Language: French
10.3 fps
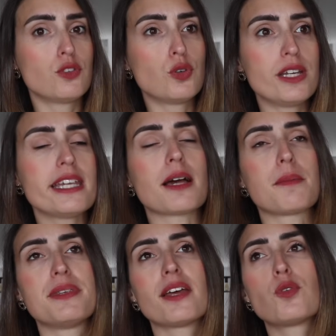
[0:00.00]
de
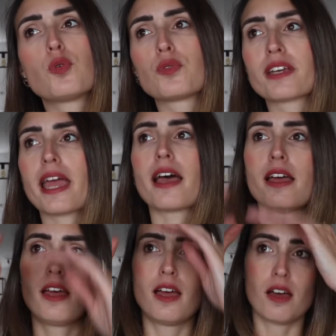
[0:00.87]
lire, bien au contraire.
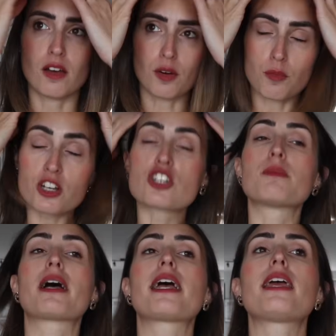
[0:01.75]
Euh, moi,
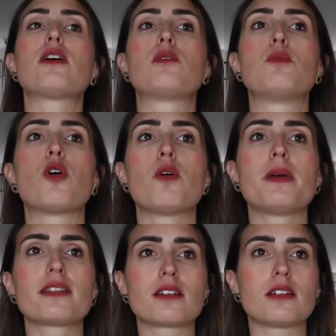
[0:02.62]
j'aimerais euh, me
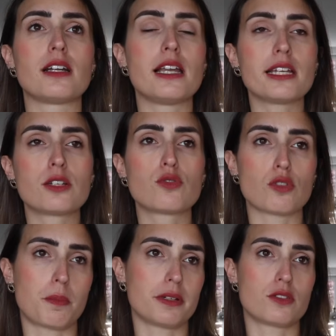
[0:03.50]
remettre à la lecture
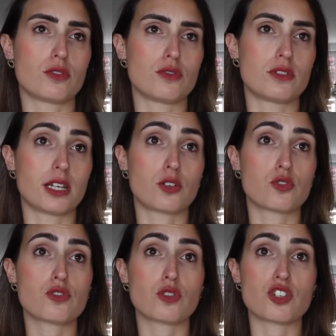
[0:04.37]
parce que c'est quelque
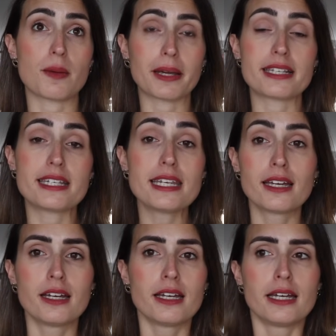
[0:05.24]
chose que j'apprécie.
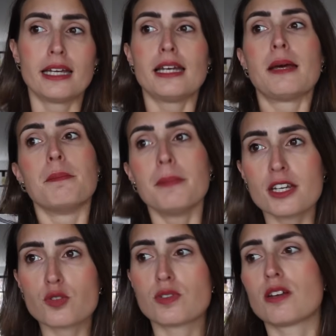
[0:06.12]

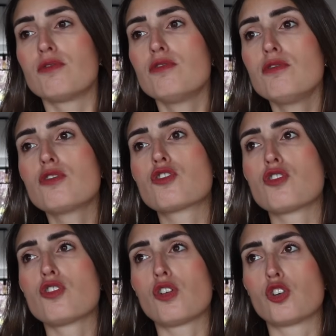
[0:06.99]
Mais je vous avoue que
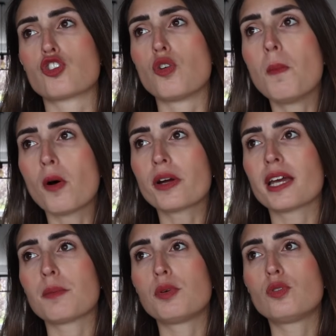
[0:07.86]
euh, je manque
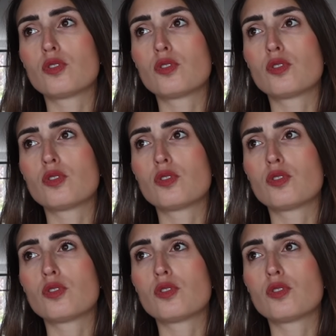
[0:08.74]
un peu de